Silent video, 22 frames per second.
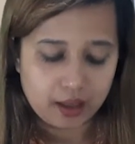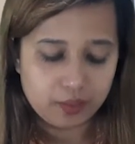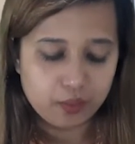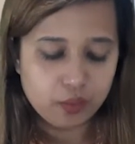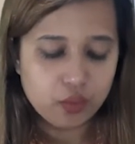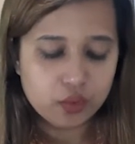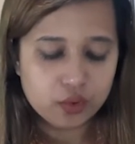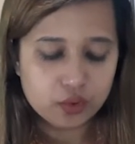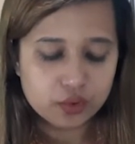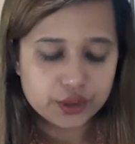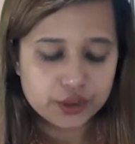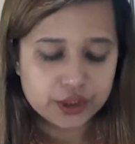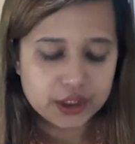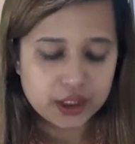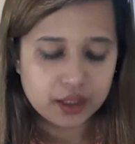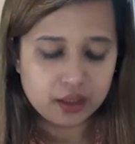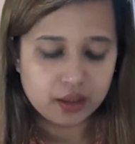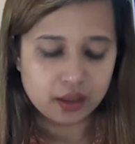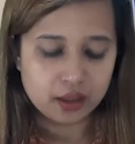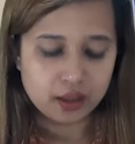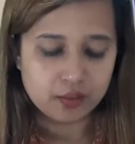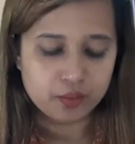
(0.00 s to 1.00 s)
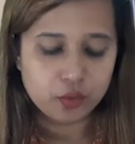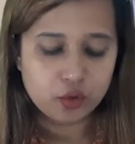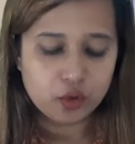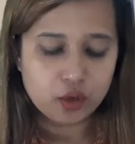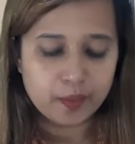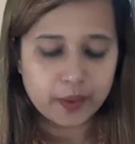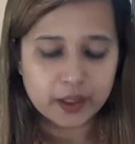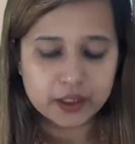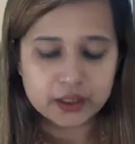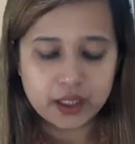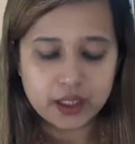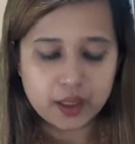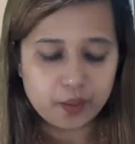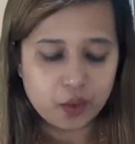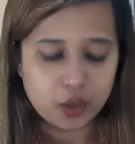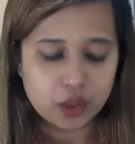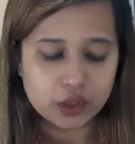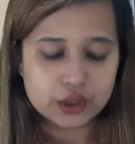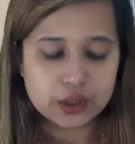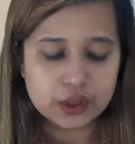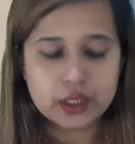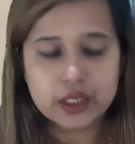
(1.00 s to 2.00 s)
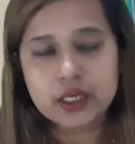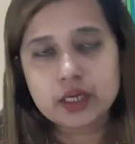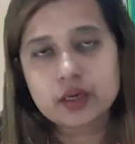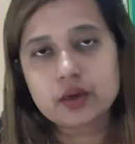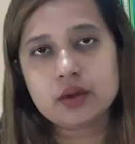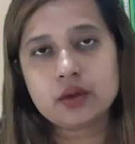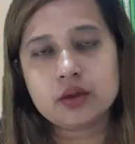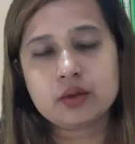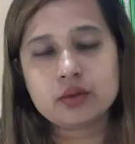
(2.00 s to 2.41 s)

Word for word: মুখুজ্জে মুখোপাধ্যায় মহাশয়ের